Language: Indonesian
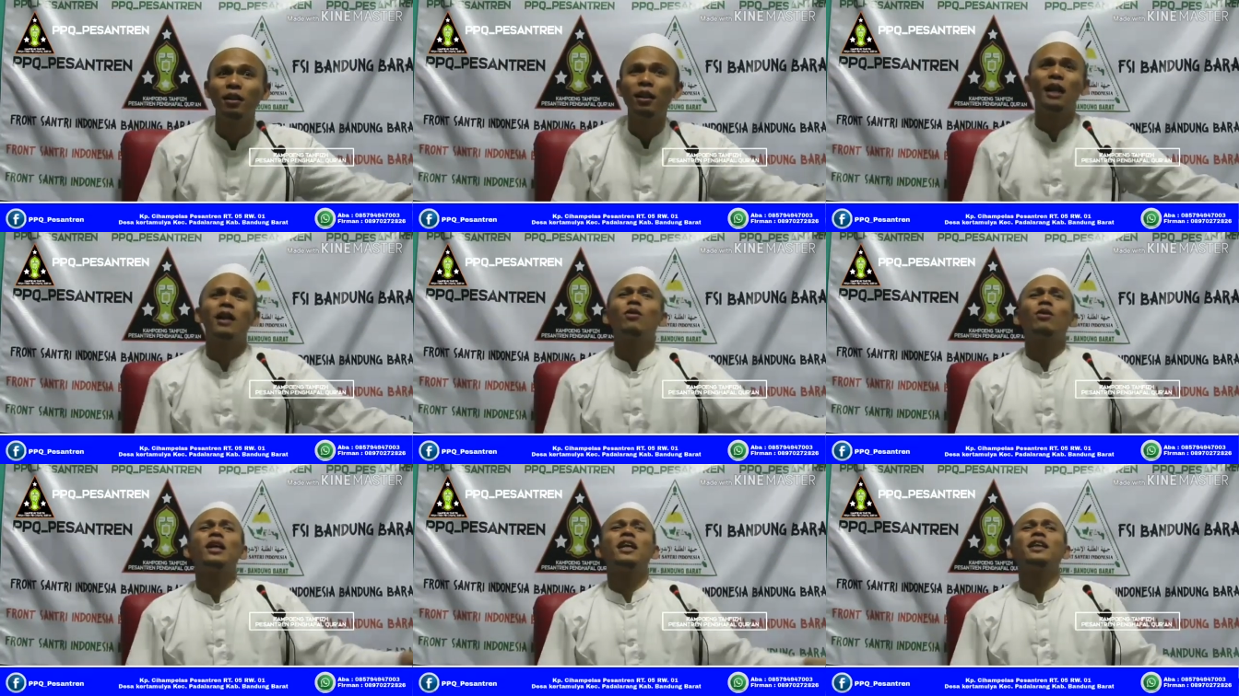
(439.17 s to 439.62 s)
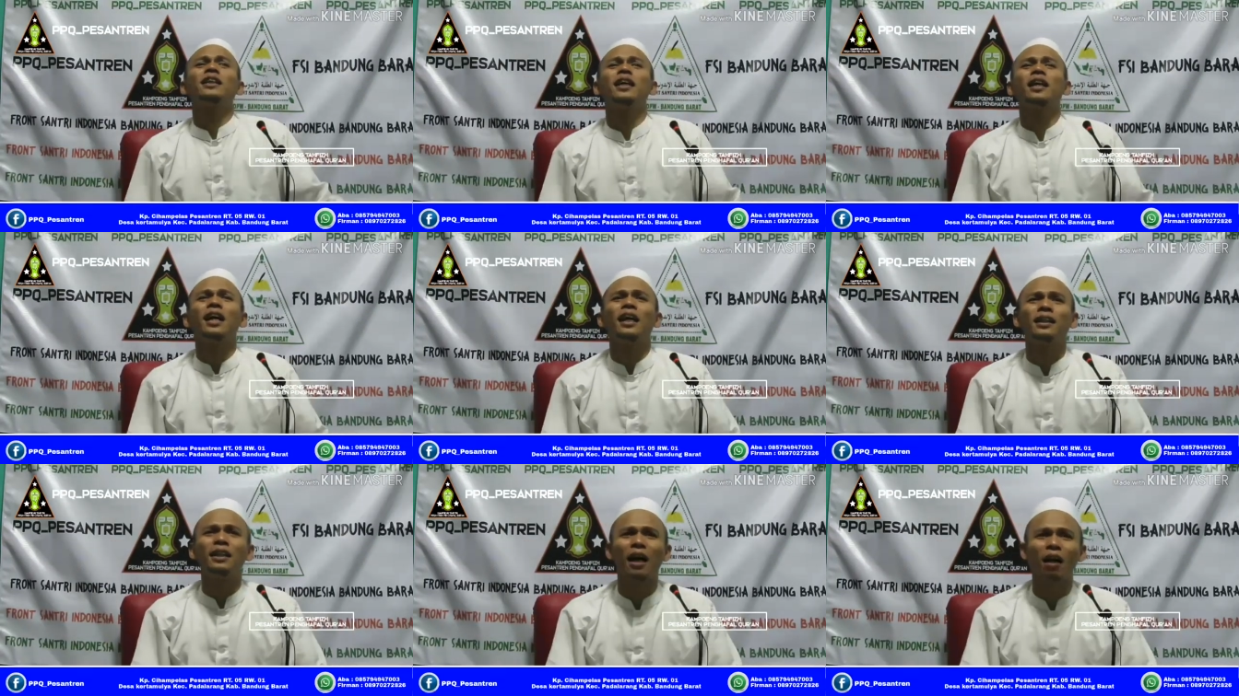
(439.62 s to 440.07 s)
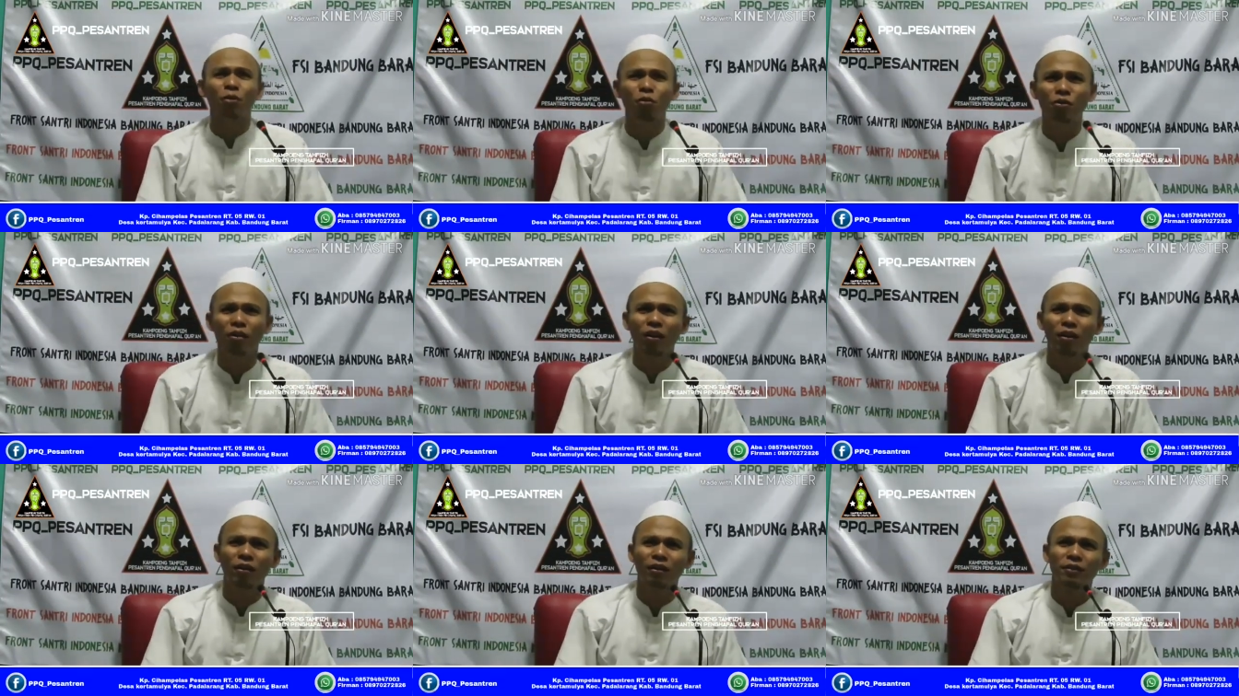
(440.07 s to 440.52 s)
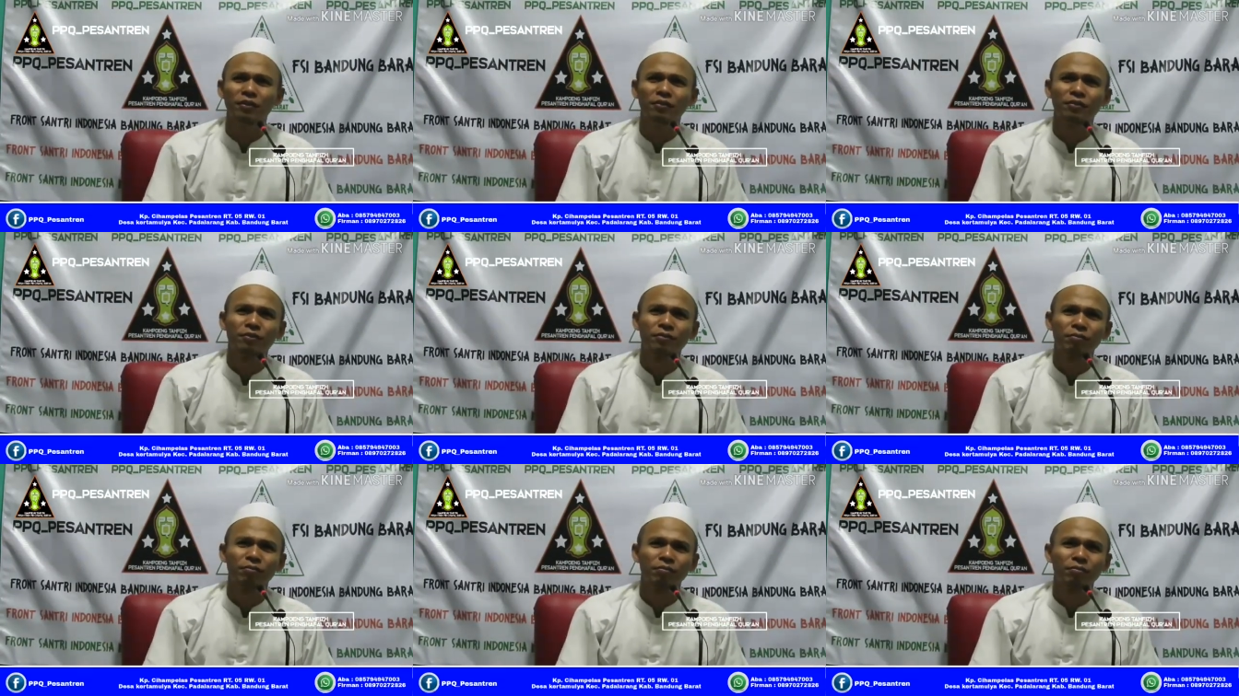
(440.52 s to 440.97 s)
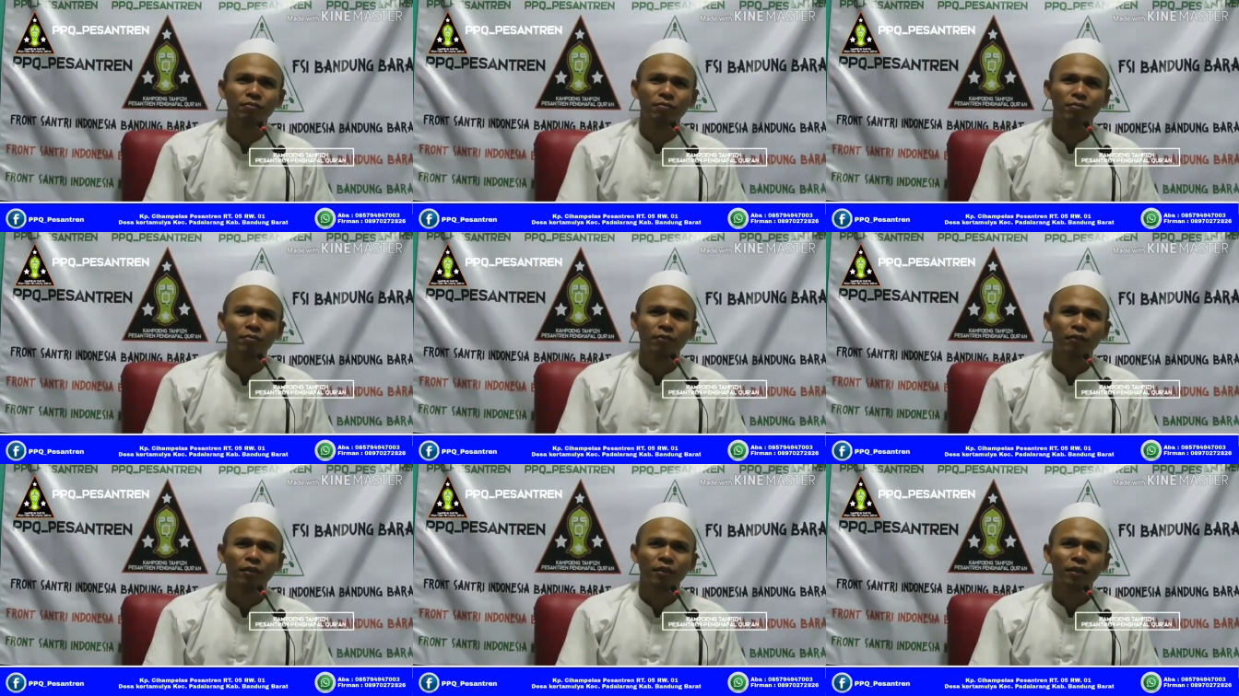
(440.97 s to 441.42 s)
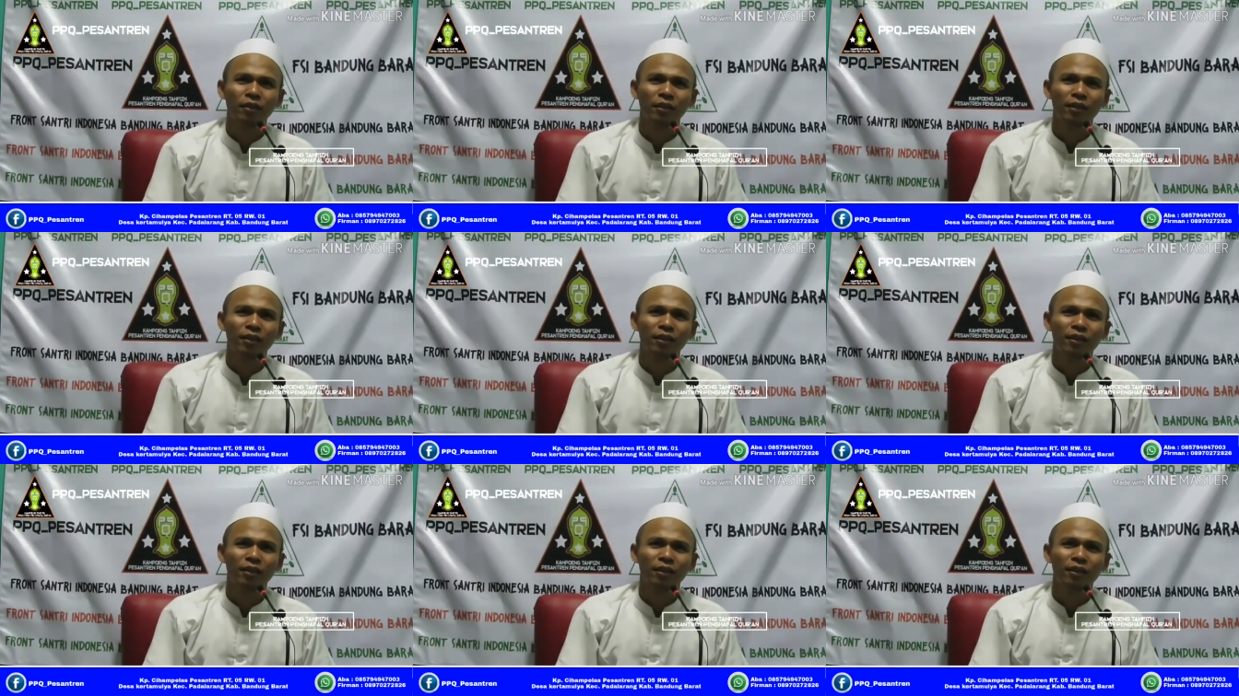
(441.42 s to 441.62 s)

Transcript: Lah orang kita nggak tahu kok. Wali dadang.